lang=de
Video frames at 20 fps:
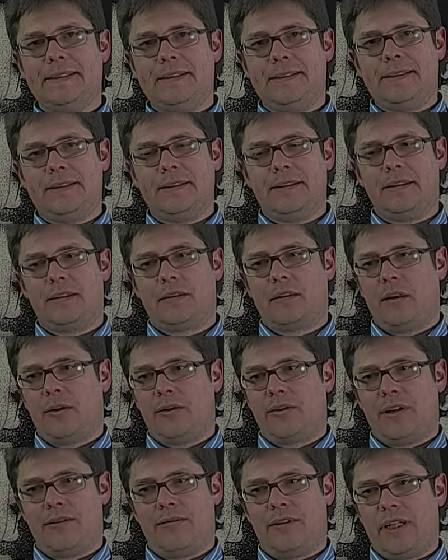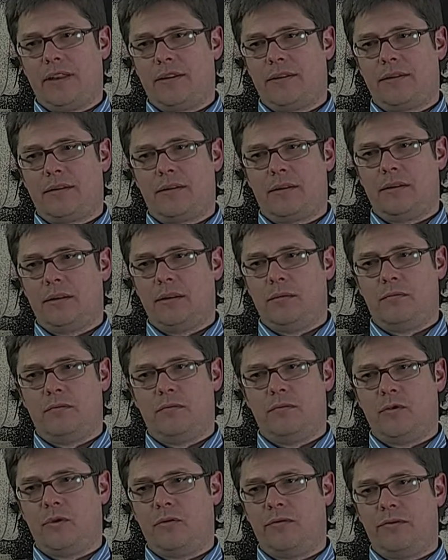äh, draus erwächst.
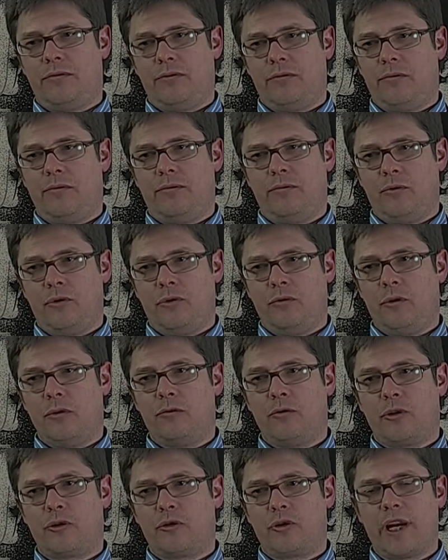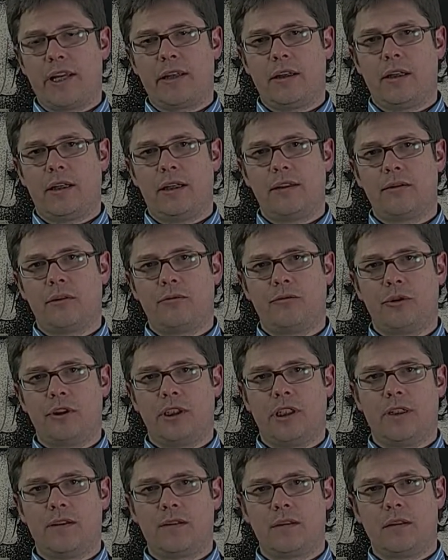Ähm, so, sowohl fürs Ranking als auch für die
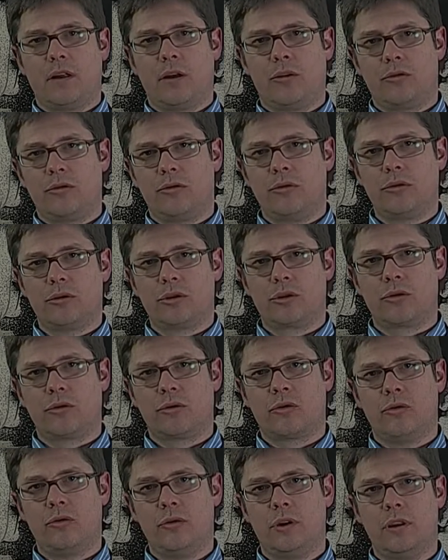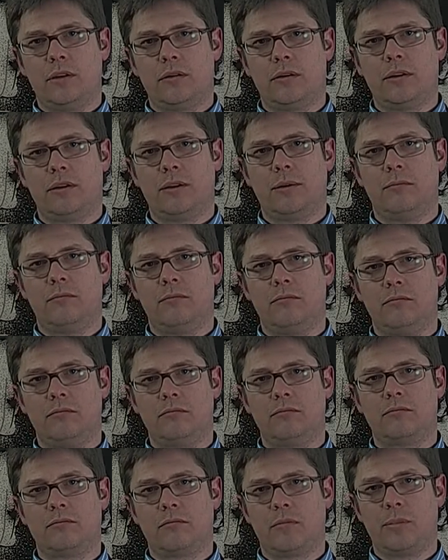ganze Autorenstruktur ähm,
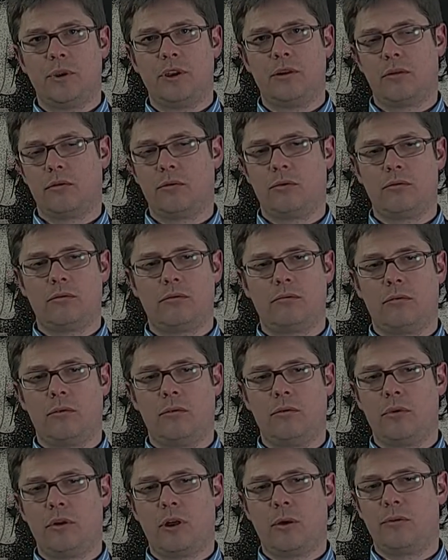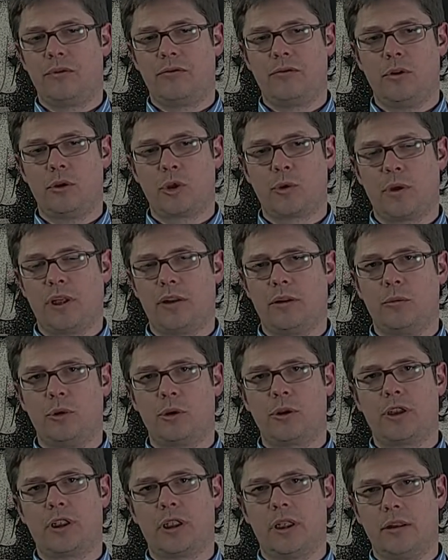bietet un unglaublich viele spannende
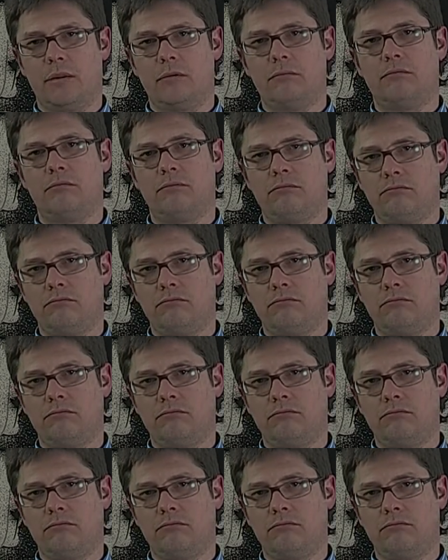Möglichkeiten.